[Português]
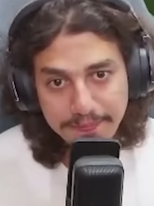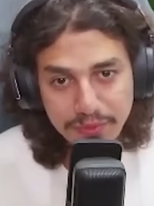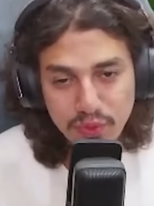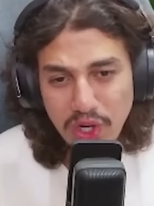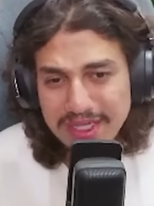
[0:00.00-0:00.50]

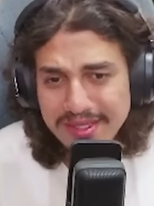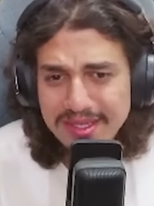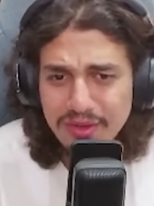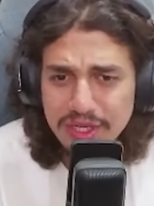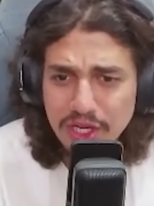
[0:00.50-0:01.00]
Nossa,
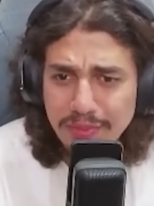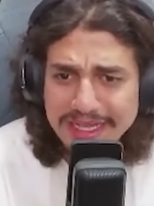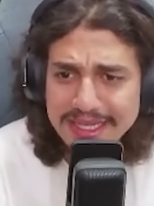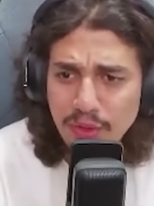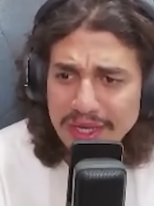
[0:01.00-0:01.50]
gordão,
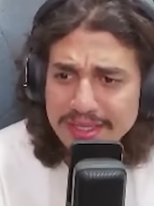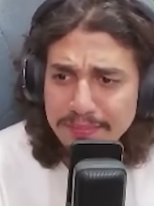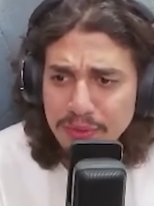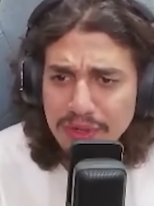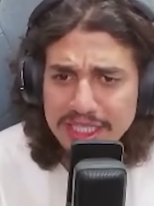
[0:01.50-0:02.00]
mas errou essa
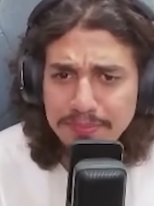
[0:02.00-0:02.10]
biruga de